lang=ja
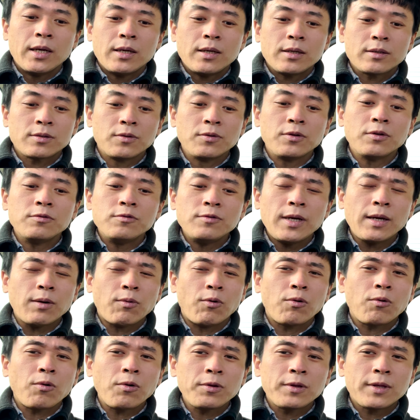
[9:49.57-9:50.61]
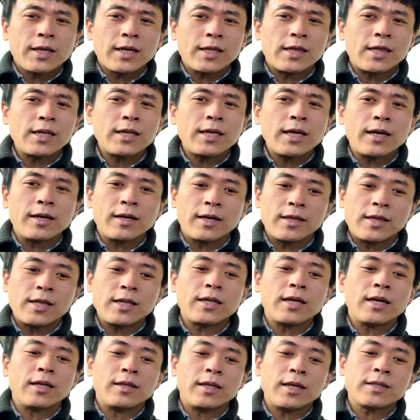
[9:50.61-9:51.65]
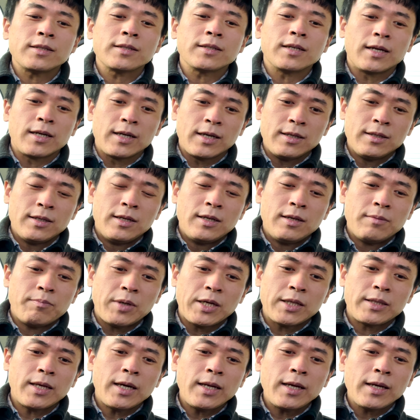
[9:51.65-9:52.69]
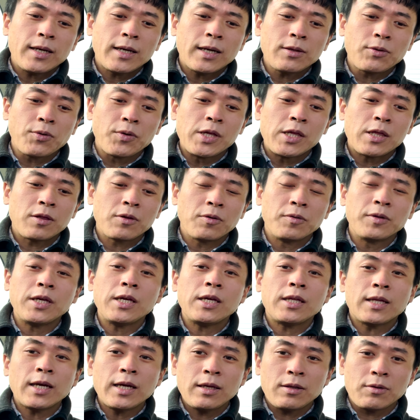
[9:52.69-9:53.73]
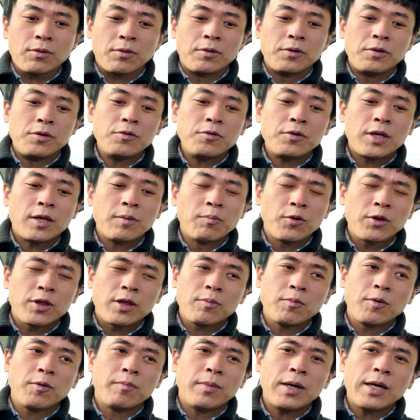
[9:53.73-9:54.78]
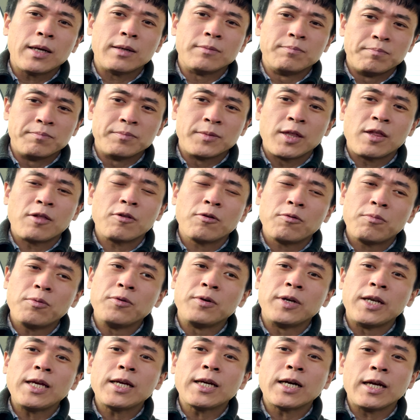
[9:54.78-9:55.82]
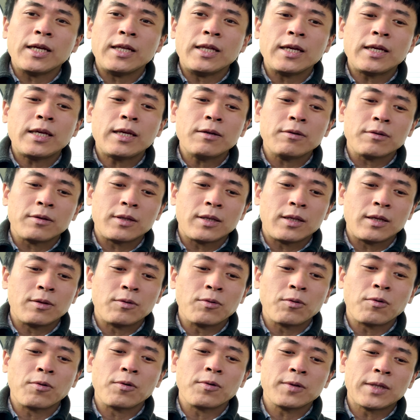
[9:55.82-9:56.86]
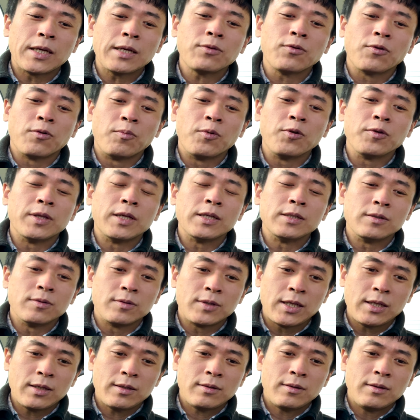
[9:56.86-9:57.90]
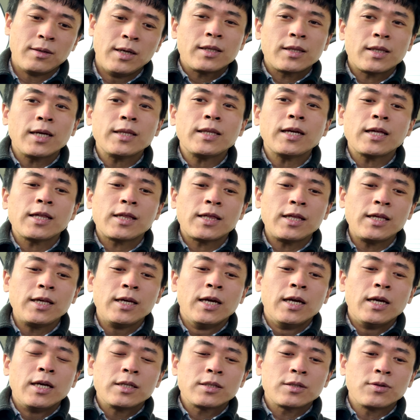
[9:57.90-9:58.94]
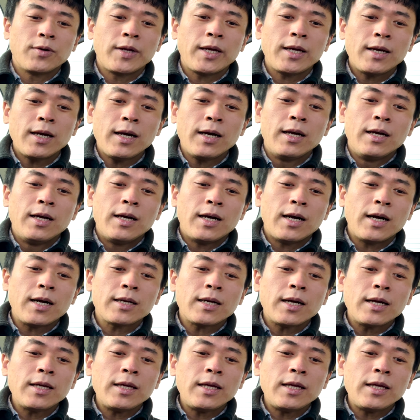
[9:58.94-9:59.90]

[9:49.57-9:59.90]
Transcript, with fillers: その上起こった事件が事件ですからまあ、誰かと一緒にいたいという気持ちもまあ、十分理解できるってところだと思うんですよね。ただし、それが赤